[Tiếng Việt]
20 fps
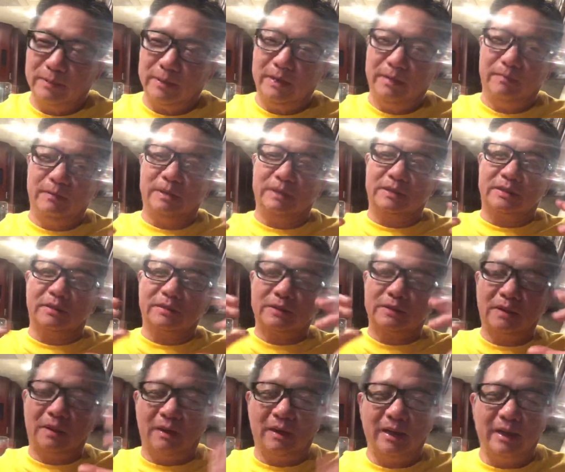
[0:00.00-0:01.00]
khi mình so
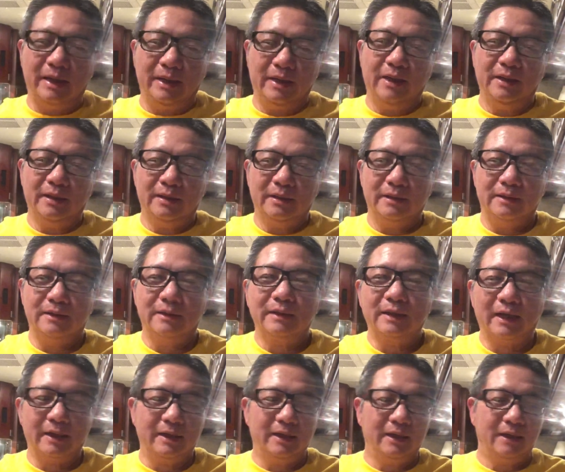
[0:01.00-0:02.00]
so lại nó
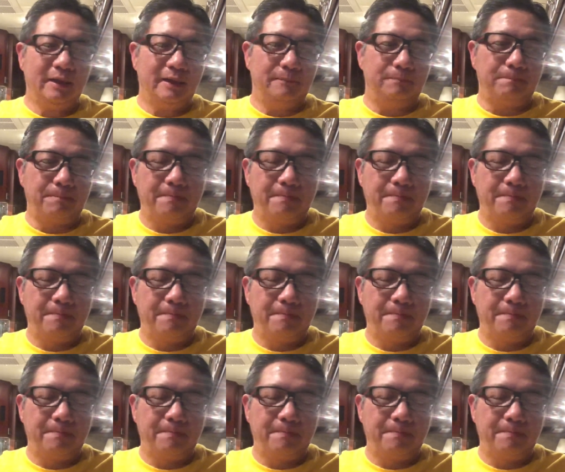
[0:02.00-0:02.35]
thật hết á